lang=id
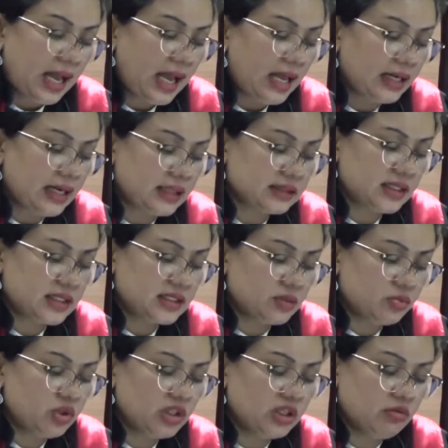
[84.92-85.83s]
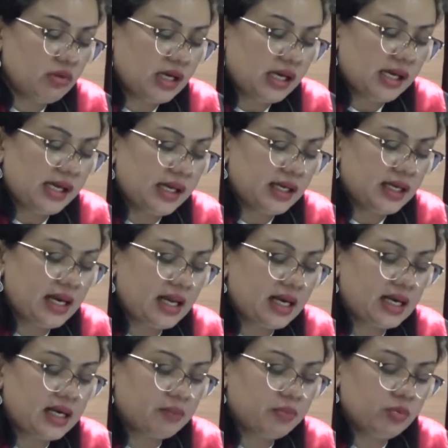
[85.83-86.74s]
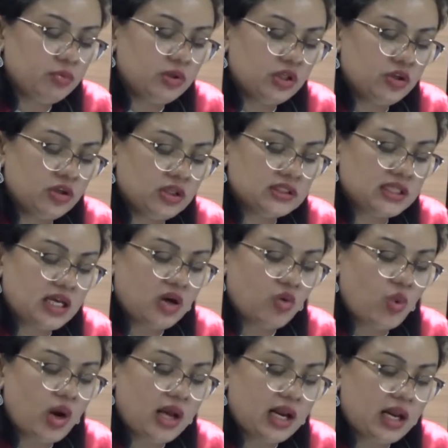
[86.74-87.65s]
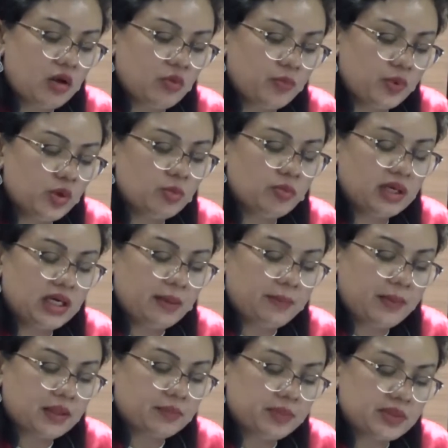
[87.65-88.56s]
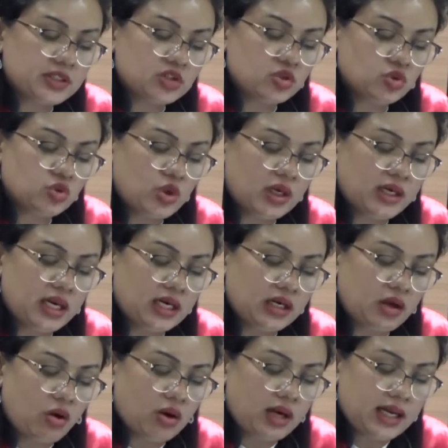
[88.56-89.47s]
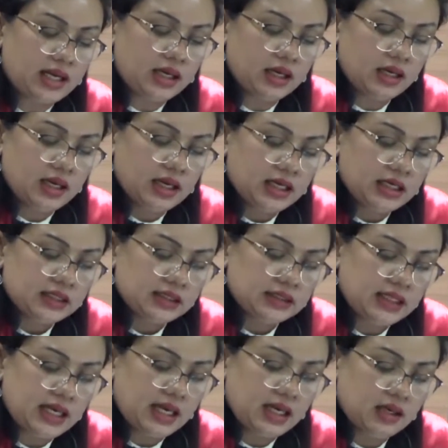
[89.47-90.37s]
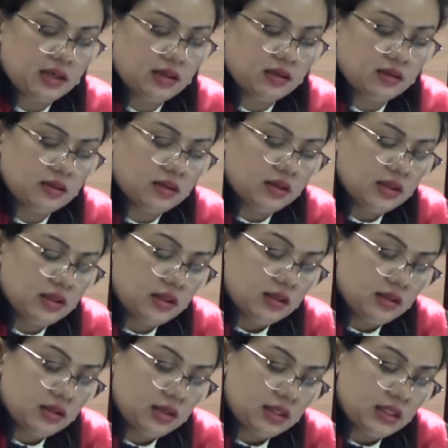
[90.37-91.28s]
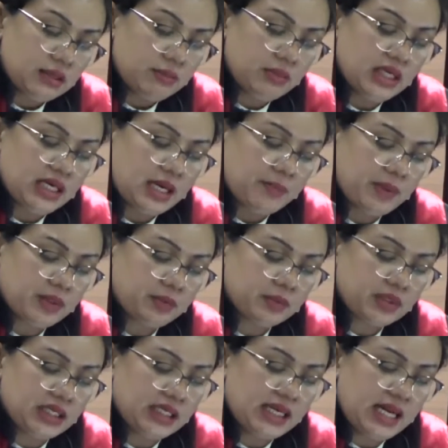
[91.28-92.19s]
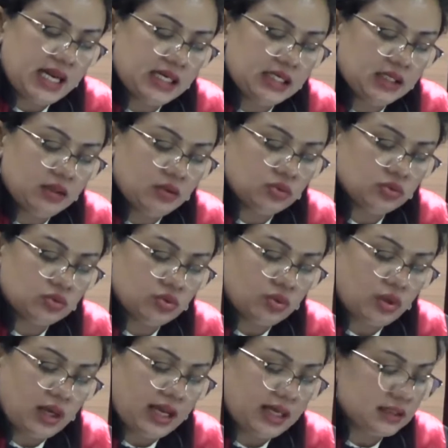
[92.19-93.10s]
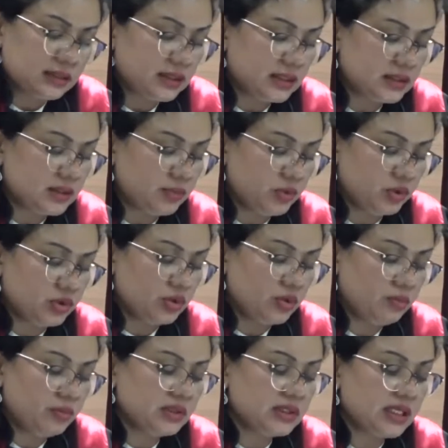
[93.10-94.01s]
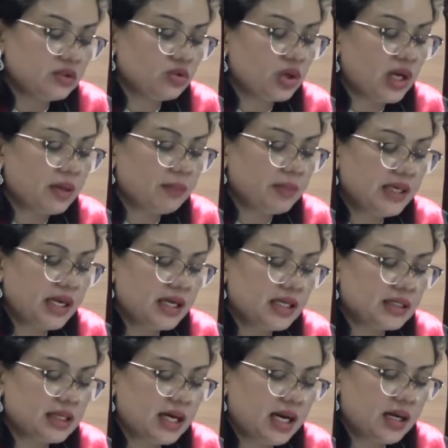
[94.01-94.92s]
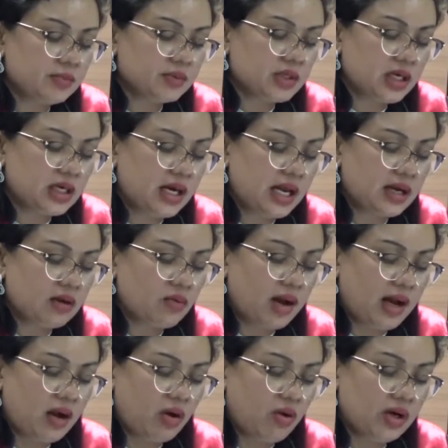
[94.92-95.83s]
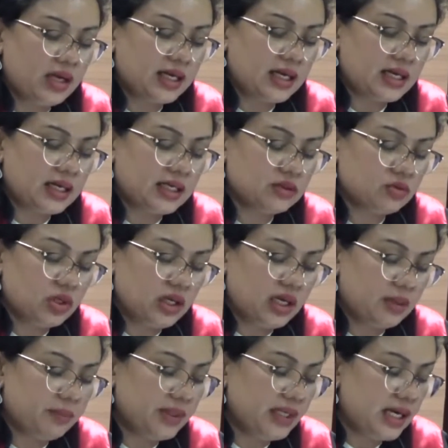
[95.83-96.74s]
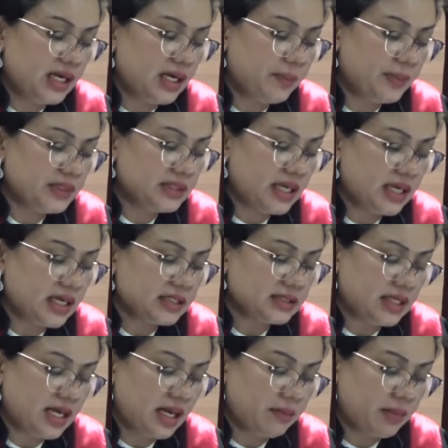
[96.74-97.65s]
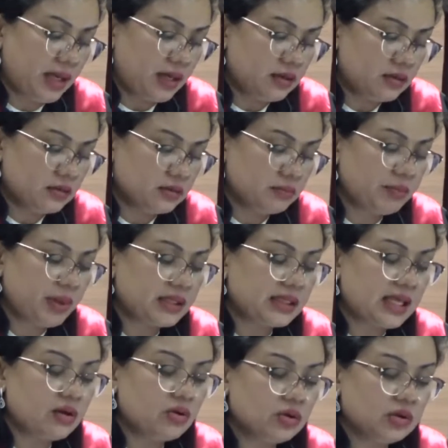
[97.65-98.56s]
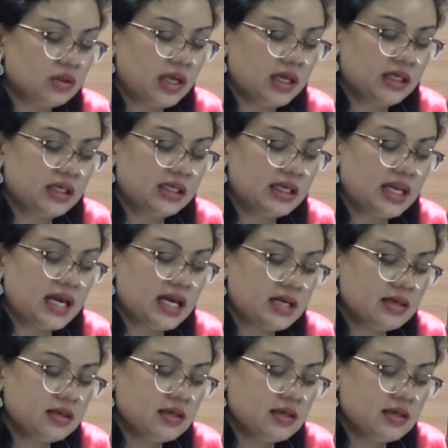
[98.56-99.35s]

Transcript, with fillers: anak tersebut di wilayah negara Republik Indonesia walaupun mendapat persetujuan dari orang yang mendapat kendali untuk hal tersebut hmm. menjatuhkan pidana terhadap terdakwa oleh karena itu dengan pidana penjara selama 4 tahun dan ya. denda